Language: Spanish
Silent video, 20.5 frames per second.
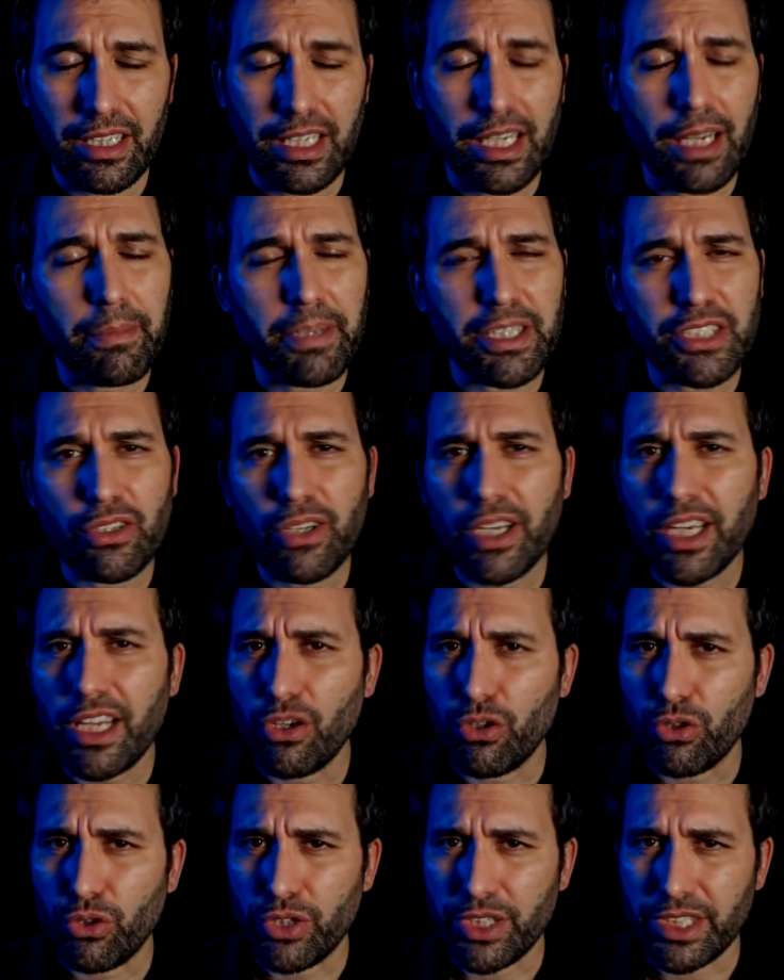y la persona
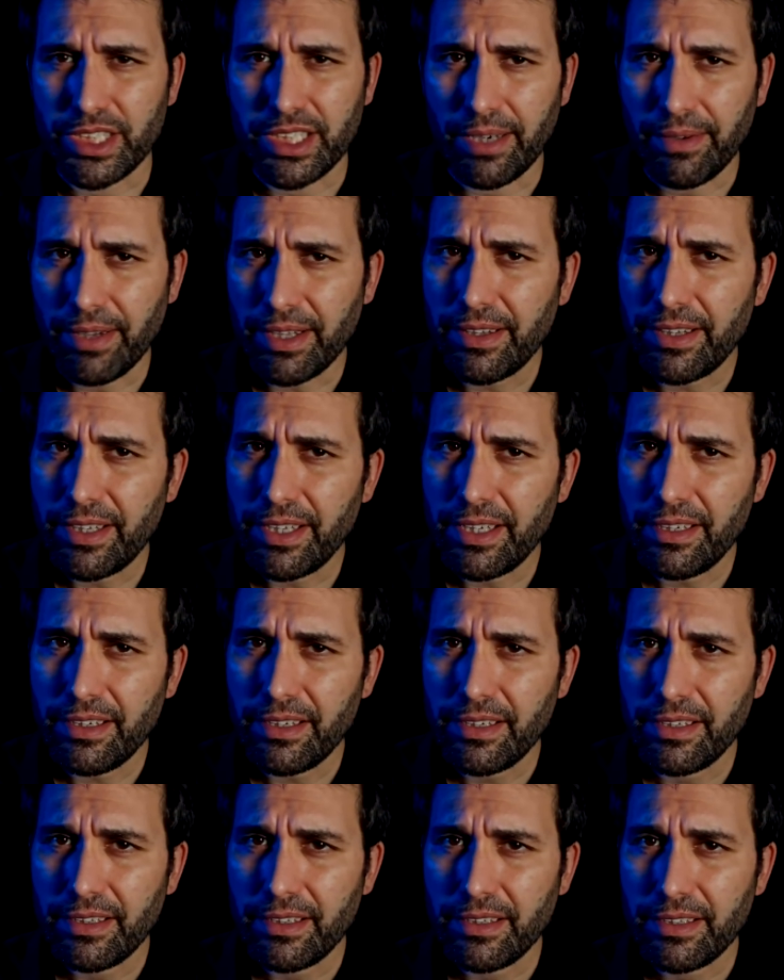que logró ese
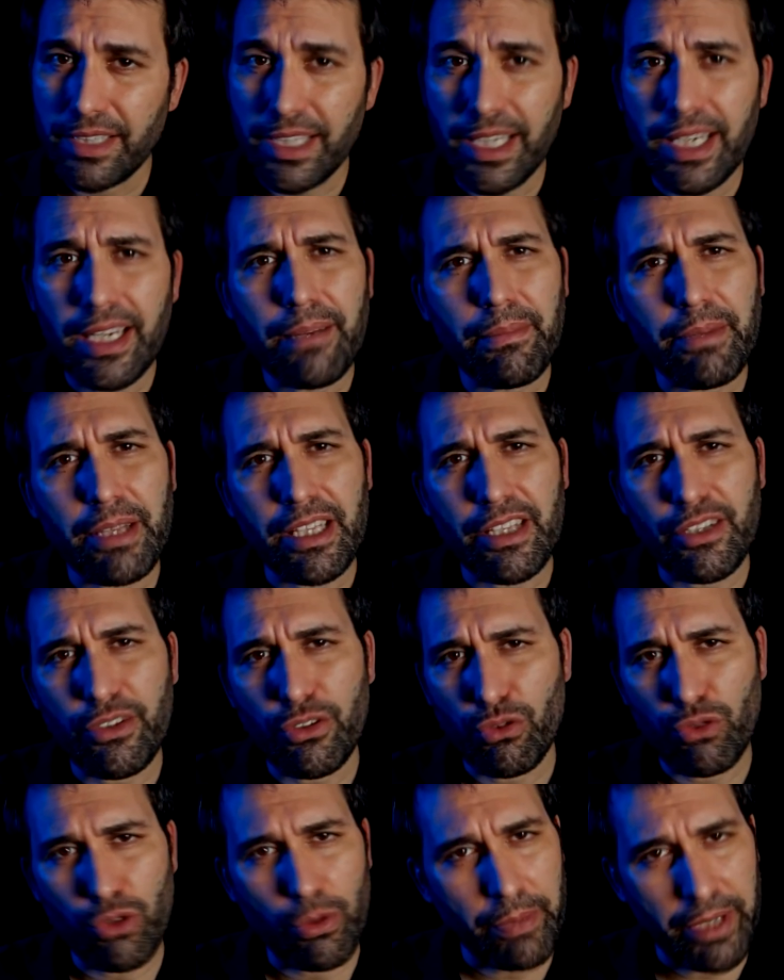avance tiene
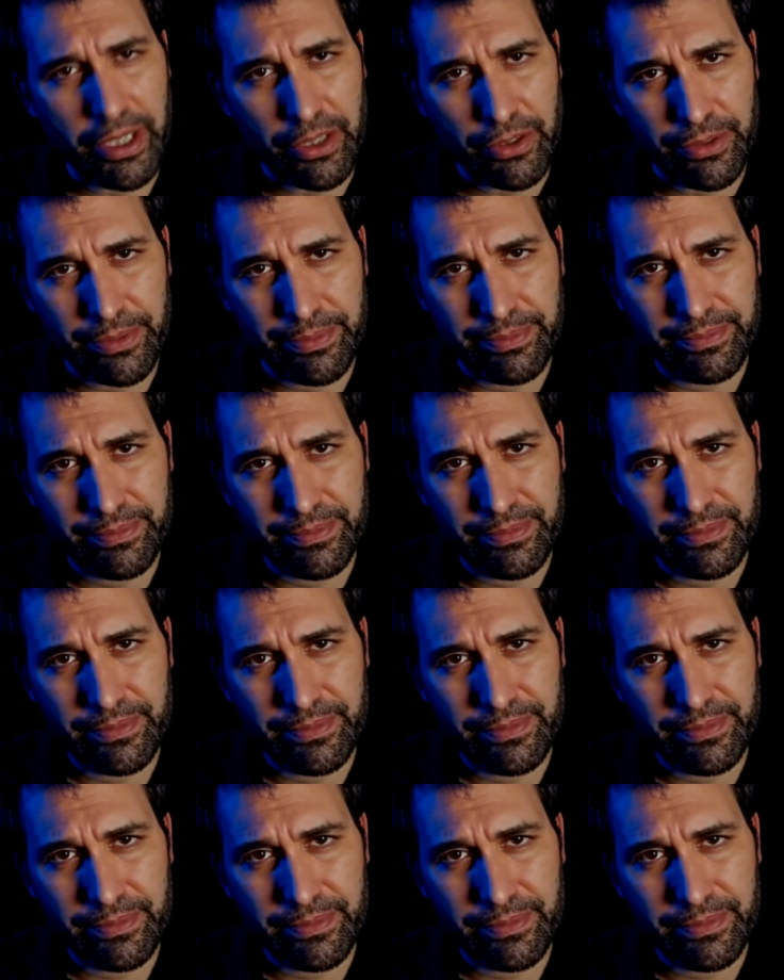apellido europeo.